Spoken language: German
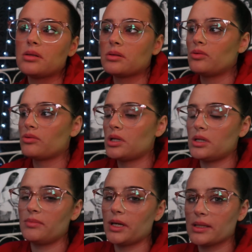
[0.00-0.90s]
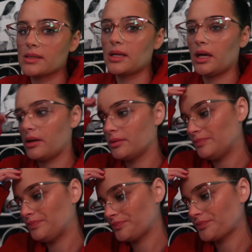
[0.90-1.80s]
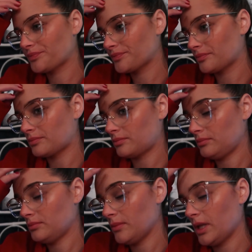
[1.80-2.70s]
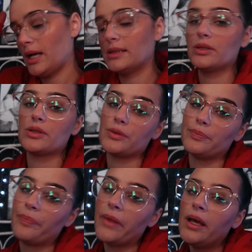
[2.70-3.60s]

Das guckt ihr immer ganz gerne. Ansonsten